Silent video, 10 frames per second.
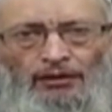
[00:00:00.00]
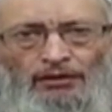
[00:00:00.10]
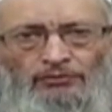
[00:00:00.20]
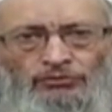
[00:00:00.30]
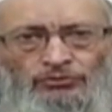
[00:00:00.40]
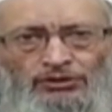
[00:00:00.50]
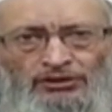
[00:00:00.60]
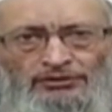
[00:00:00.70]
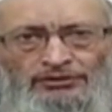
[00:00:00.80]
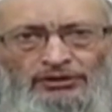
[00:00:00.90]
अगर वज़ू न
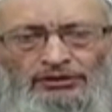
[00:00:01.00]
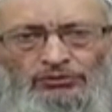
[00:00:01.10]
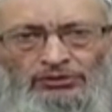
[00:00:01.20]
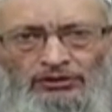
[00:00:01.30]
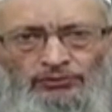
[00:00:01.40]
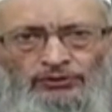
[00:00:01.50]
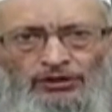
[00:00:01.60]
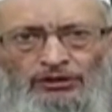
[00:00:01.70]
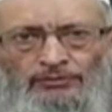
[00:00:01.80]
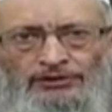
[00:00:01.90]
कर सके तो तयम
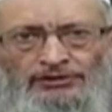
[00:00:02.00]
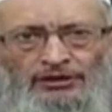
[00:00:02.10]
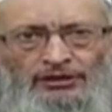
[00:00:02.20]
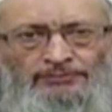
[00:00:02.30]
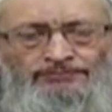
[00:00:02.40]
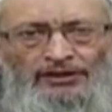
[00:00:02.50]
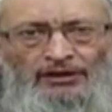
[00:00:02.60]
करना पड़ता है